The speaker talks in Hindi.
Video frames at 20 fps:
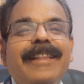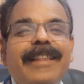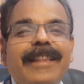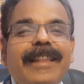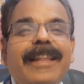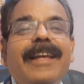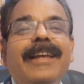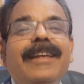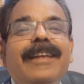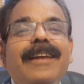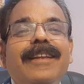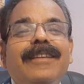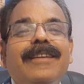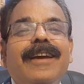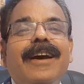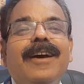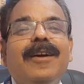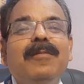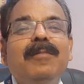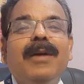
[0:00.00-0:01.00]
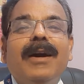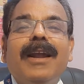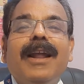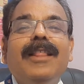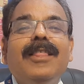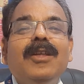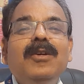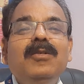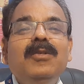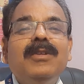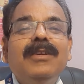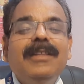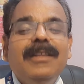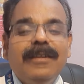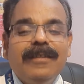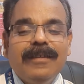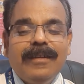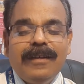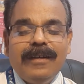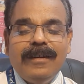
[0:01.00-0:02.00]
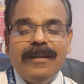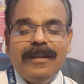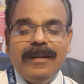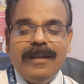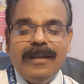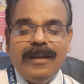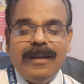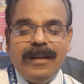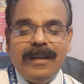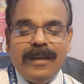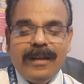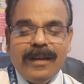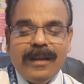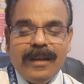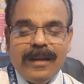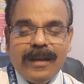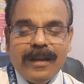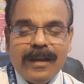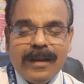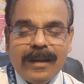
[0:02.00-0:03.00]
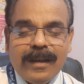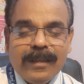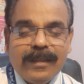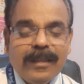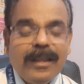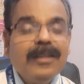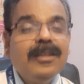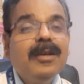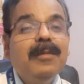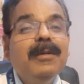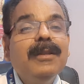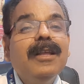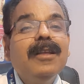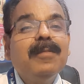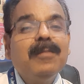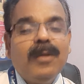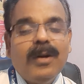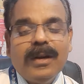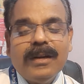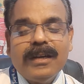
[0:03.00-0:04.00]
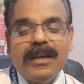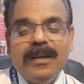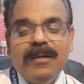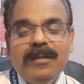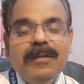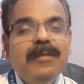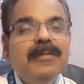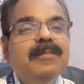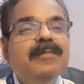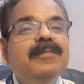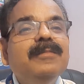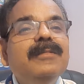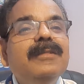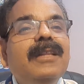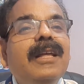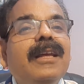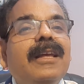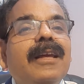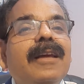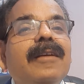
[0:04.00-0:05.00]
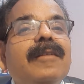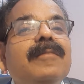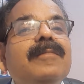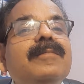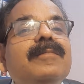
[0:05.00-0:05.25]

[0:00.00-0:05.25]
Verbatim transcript: देखिए अच्छा मैं कराता हूँ उसके दर्शन कितना ज़बरदस्त प्रोडक्ट है वो देखिए